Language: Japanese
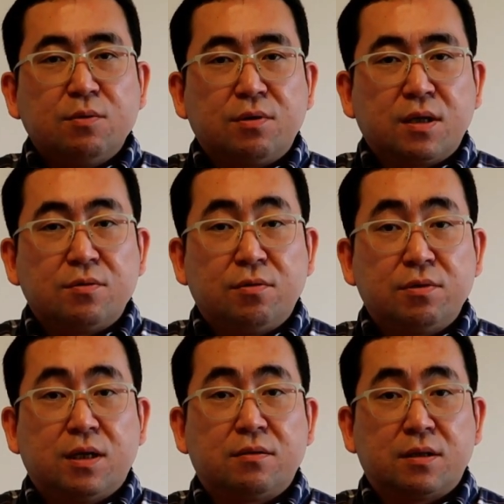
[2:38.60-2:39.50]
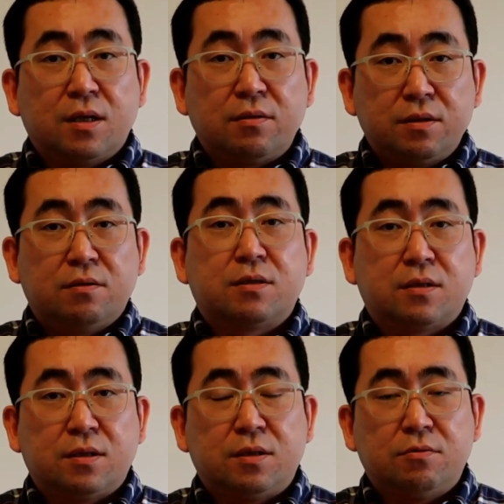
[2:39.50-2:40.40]
それから能力ある方、やる気のある
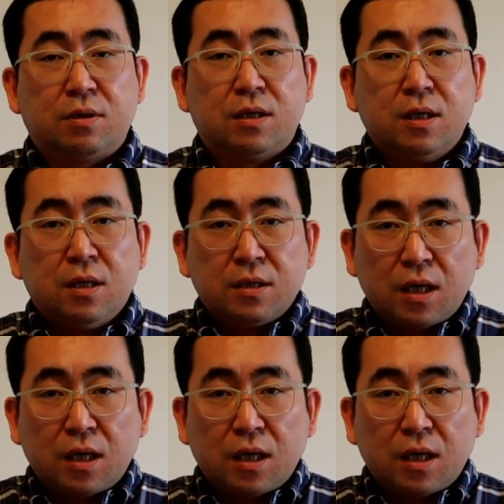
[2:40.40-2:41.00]
方っていうのは、